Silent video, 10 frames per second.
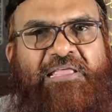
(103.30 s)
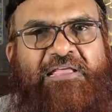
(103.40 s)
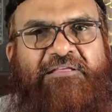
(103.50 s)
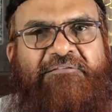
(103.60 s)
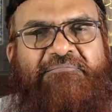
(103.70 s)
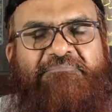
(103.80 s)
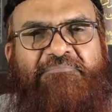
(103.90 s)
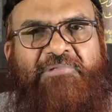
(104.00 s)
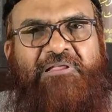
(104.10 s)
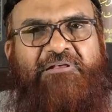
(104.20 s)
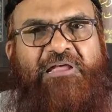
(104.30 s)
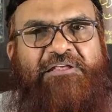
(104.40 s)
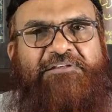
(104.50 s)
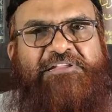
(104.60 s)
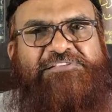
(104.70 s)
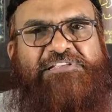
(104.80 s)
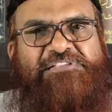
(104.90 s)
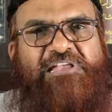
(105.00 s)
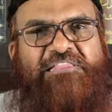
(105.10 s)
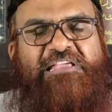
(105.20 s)
एक घंटे से
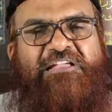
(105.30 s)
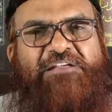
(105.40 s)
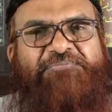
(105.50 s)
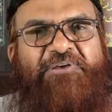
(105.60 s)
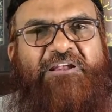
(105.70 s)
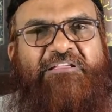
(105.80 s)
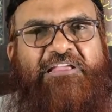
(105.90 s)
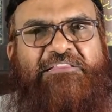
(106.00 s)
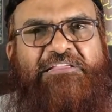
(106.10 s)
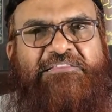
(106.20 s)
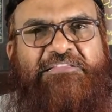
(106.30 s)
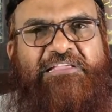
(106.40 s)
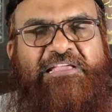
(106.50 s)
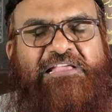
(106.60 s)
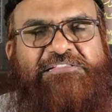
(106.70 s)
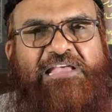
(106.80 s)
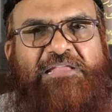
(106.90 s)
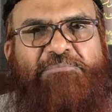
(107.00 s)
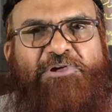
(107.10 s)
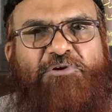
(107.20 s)
ज़्यादा का फ़र्क कर देते हैं
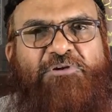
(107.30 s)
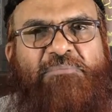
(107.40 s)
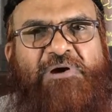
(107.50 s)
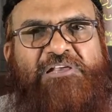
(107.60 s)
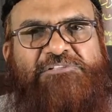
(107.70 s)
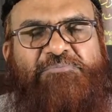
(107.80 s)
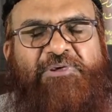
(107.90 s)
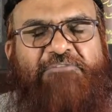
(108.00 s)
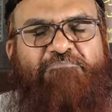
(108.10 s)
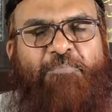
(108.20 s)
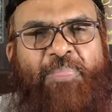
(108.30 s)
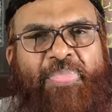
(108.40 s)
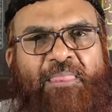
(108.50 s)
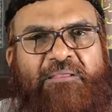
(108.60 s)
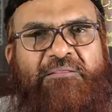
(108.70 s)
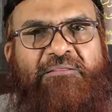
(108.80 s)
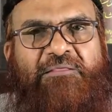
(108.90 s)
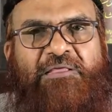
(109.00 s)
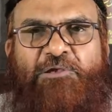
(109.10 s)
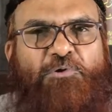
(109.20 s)
अजान में और नमाज में
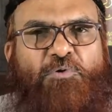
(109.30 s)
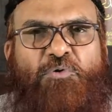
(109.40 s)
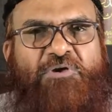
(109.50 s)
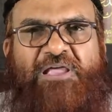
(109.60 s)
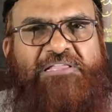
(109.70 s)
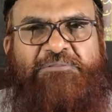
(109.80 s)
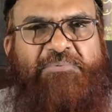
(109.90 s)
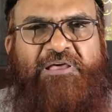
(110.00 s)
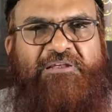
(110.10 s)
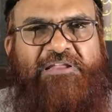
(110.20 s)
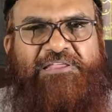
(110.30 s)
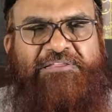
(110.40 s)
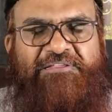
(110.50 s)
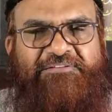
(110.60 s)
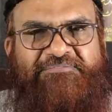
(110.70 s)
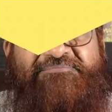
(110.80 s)
इन लोगों का एतबार नहीं है